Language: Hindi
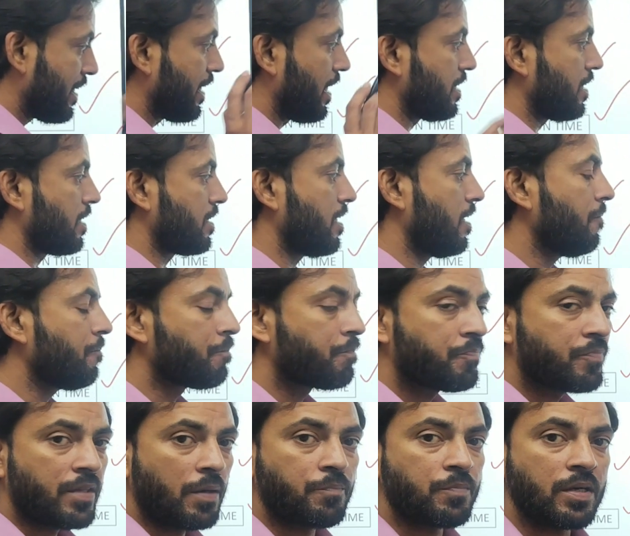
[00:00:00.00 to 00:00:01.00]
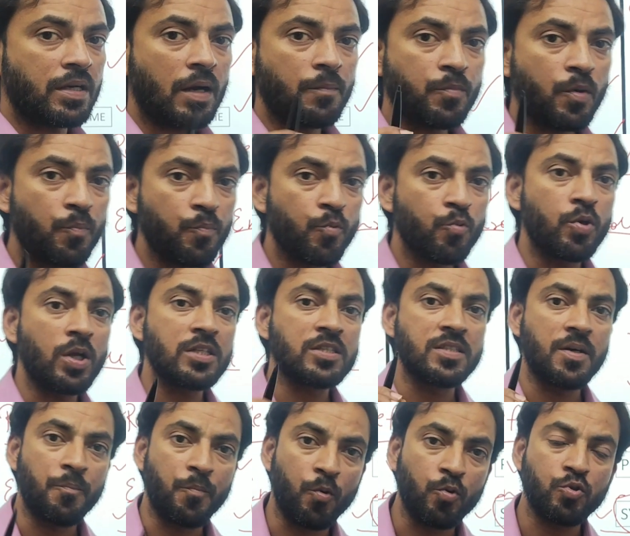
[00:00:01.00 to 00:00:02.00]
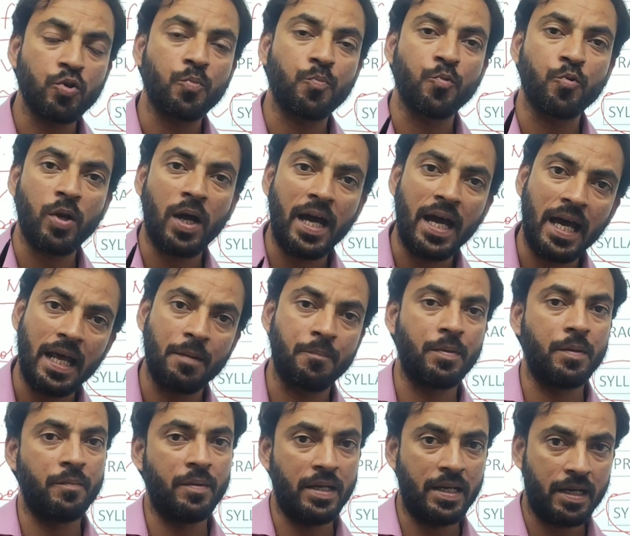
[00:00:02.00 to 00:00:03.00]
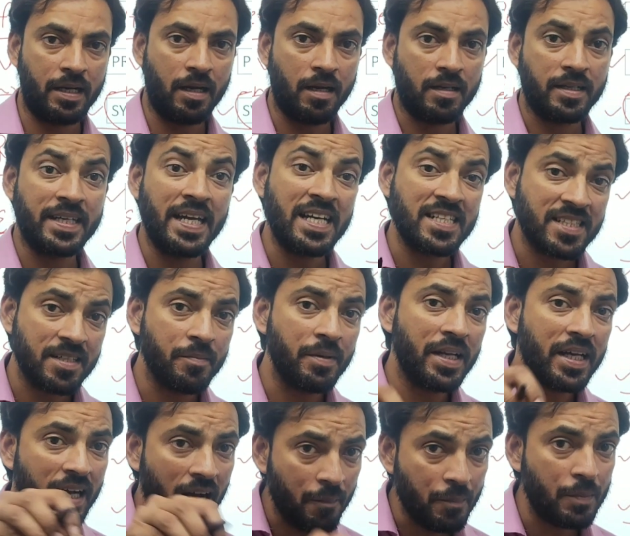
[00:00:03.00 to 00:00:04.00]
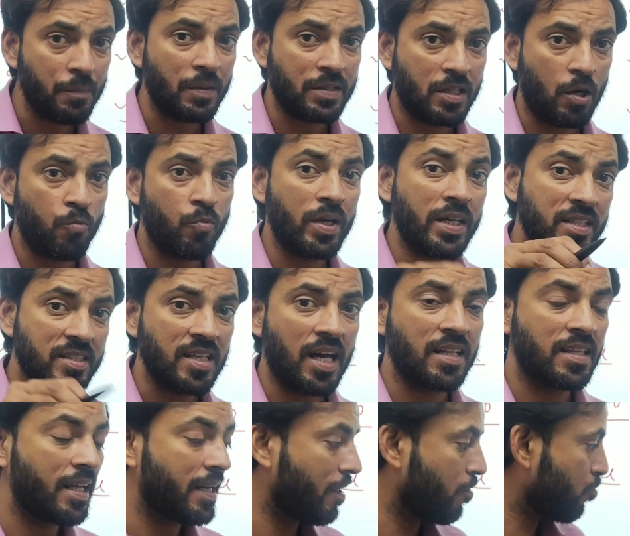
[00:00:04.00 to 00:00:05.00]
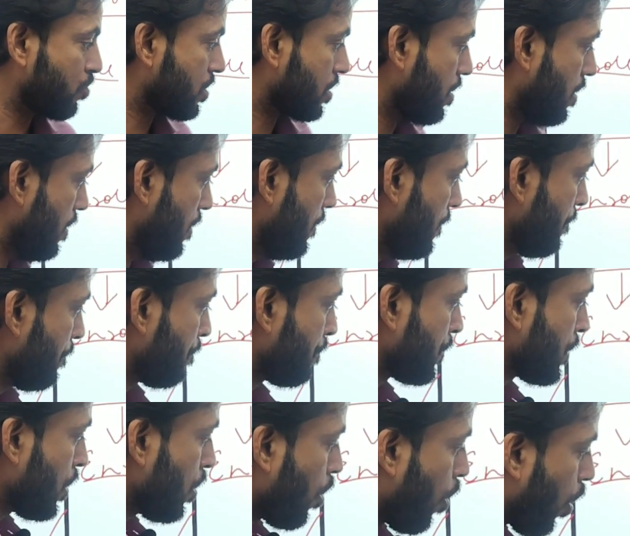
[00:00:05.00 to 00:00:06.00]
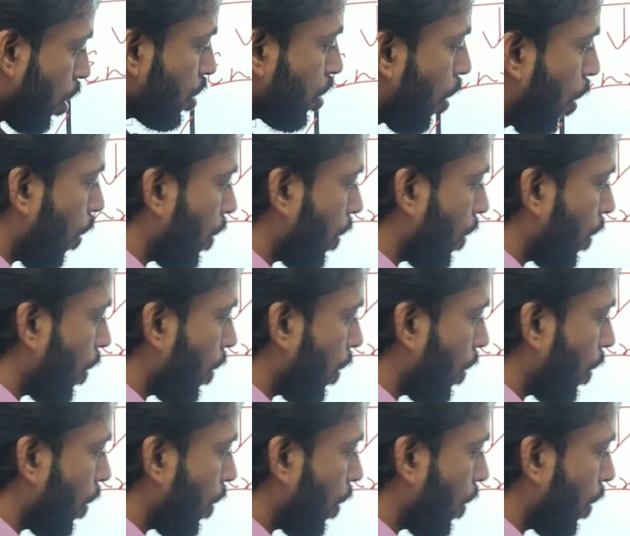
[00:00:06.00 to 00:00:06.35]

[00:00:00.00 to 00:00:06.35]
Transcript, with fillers: नहीं आ जाता तब तक आपको पूरा सपोर्ट और पूरा हेल्प भी मिलेगा कैसे मिलेगा अभी बताऊंगा एक साधन है उसका और